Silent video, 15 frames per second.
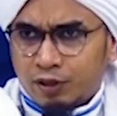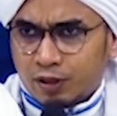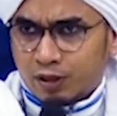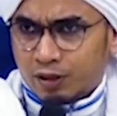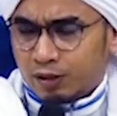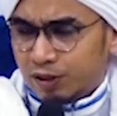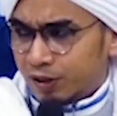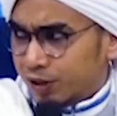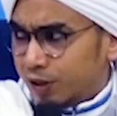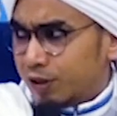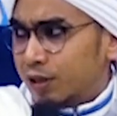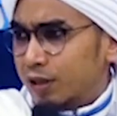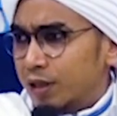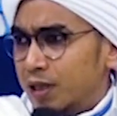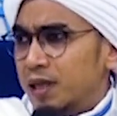oleh Allah,
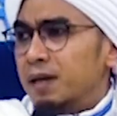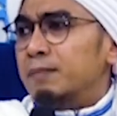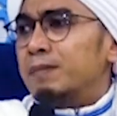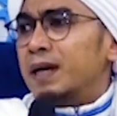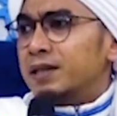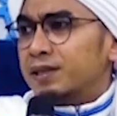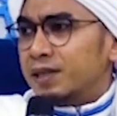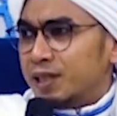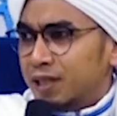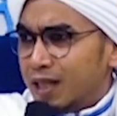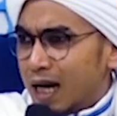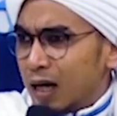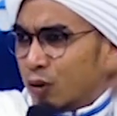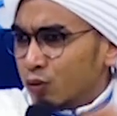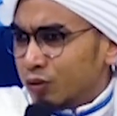pasti
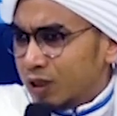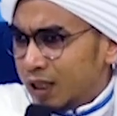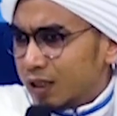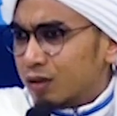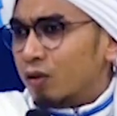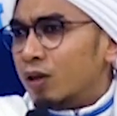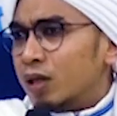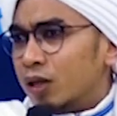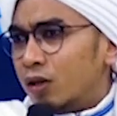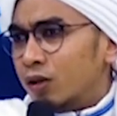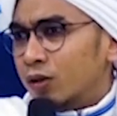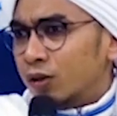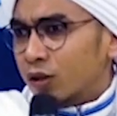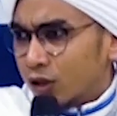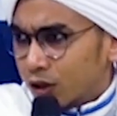diaudit oleh
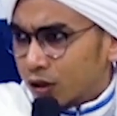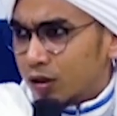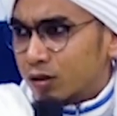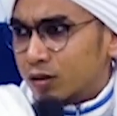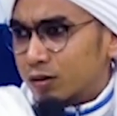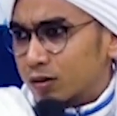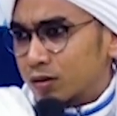Allah.